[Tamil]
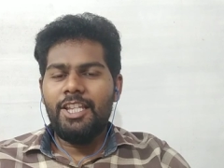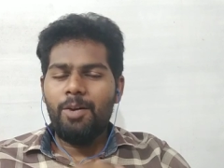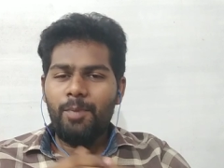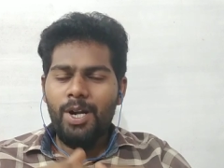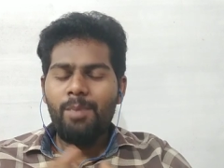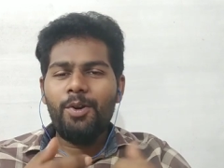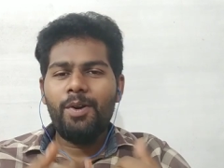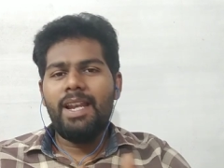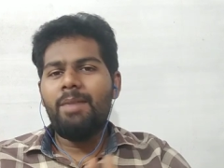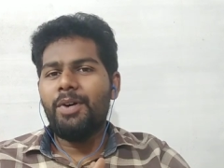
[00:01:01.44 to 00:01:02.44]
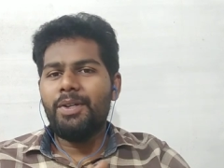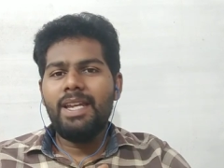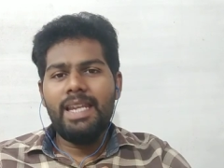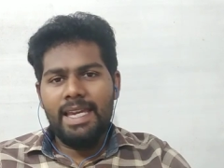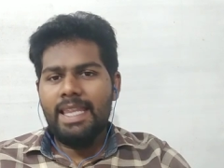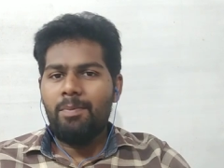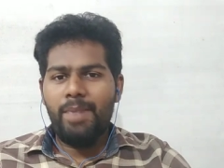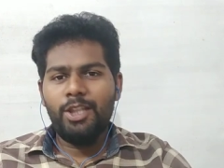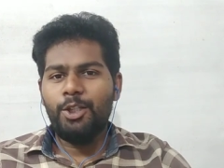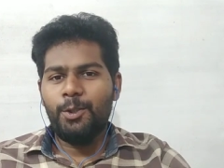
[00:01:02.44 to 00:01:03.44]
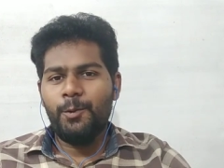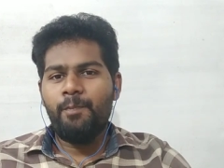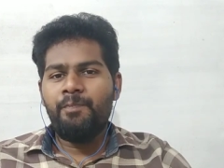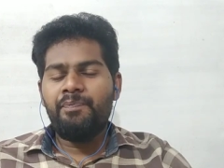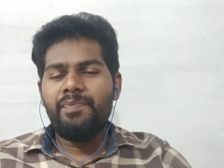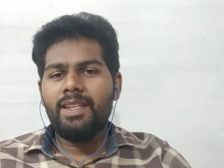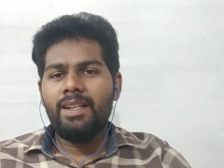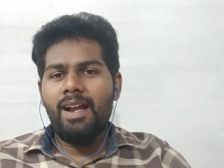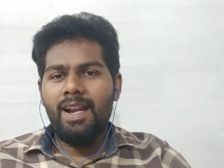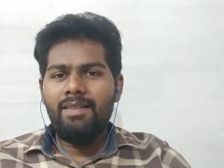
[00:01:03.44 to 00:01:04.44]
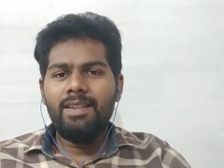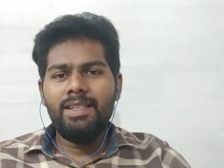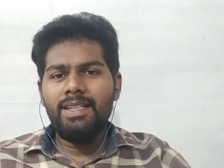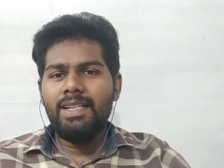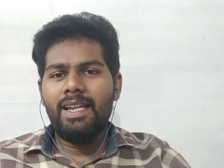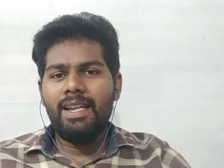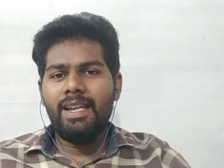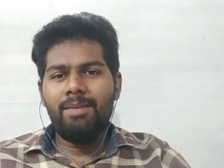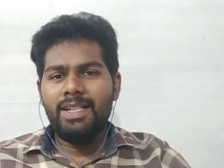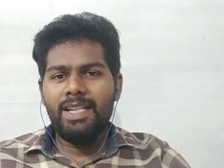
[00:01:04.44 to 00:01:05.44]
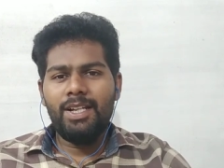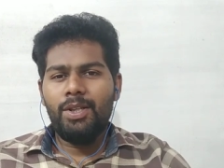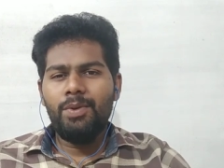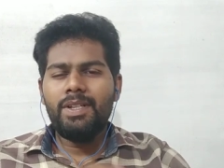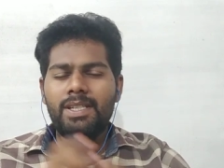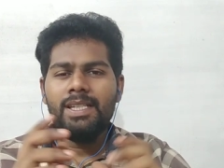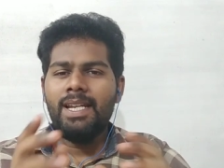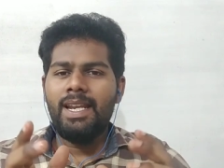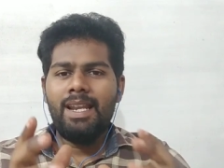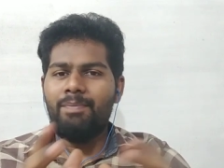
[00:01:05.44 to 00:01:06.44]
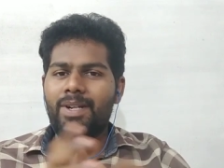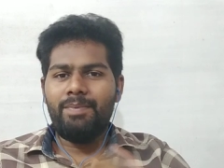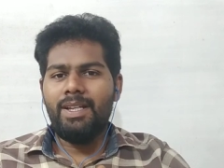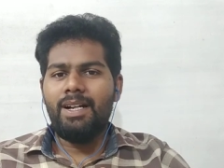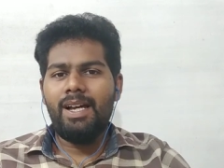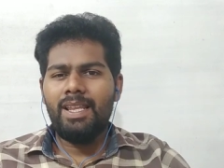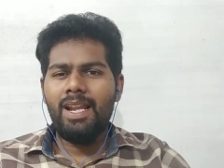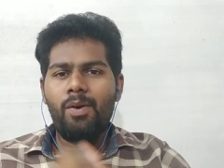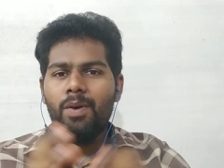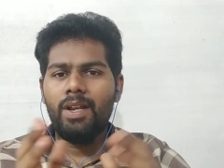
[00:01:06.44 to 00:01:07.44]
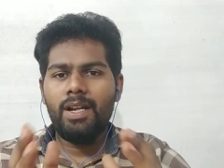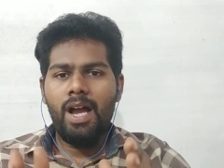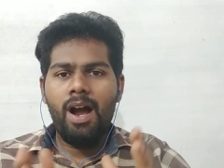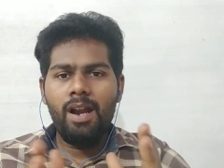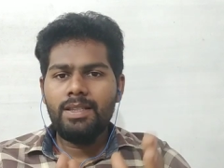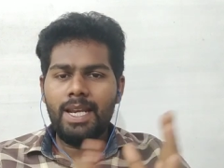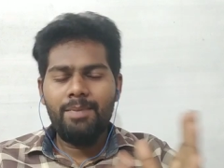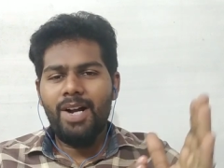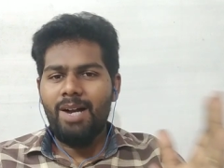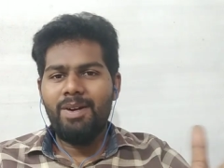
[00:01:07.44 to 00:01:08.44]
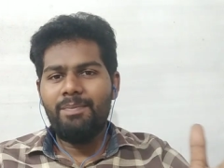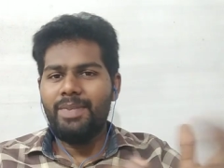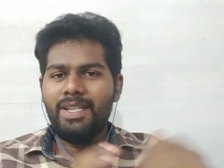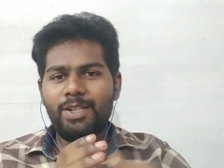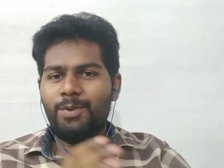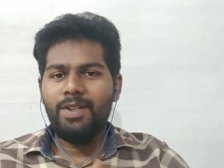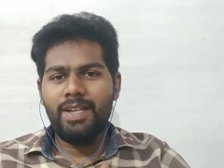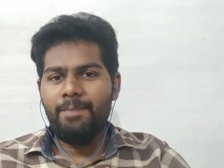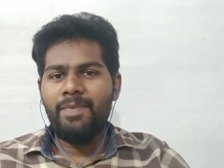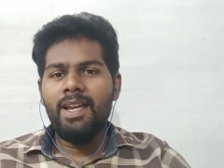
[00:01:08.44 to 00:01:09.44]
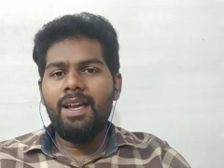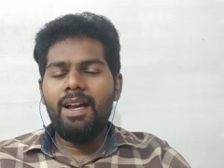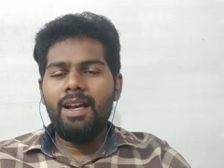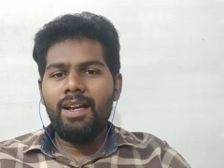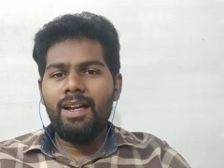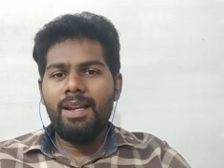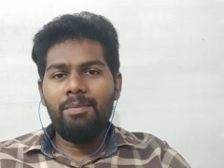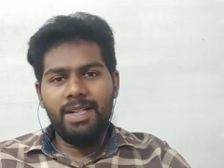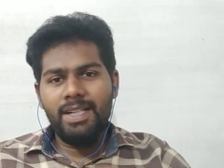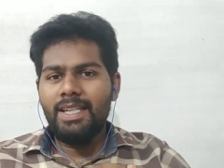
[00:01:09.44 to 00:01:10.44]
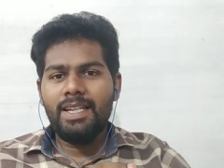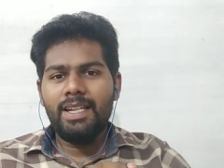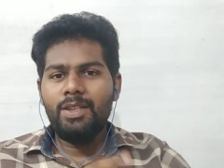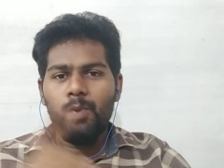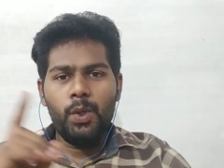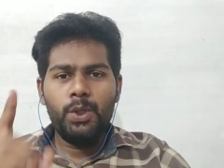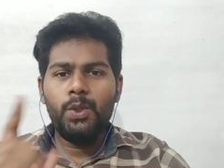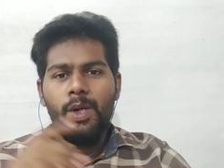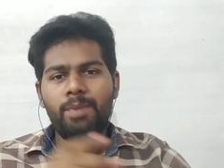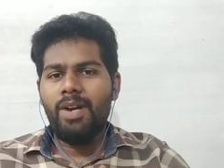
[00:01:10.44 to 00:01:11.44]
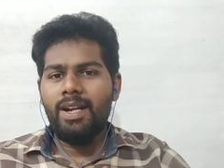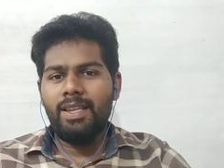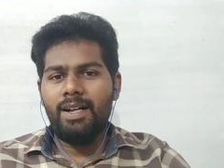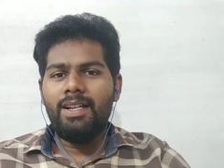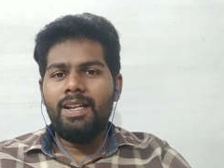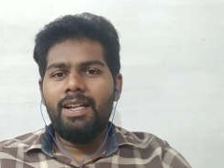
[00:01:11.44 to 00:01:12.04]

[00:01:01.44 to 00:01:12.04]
இதுக்கப்புறம் நம்மளுடைய நிலப்பகுதியை நீங்கள் தான் பார்த்துக்கணும் ஆனால் வந்து நம்மள்கிட்ட இருக்கிறது ஒரு சின்ன நிலப்பரப்பு தான் அதை நான் உங்களுக்கு நாலு சரிபாகமாக பிரித்து கொடுக்குறேன் நம்மள்கிட்ட இருக்கிறது ஒரு ஜோடி மாடு தான்